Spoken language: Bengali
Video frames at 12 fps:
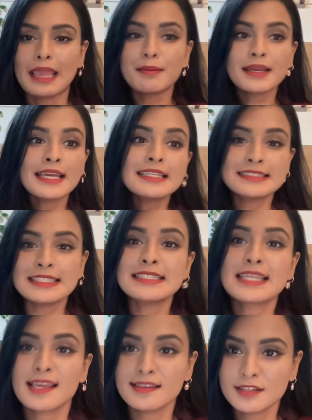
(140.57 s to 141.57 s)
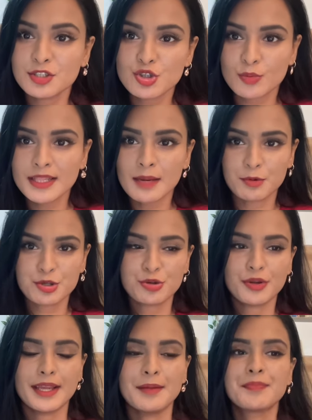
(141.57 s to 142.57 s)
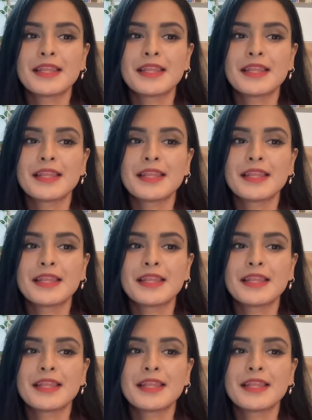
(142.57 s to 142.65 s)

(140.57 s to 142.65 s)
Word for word: এবারে আসছি জিকেএসের সুবিধা প্রসঙ্গে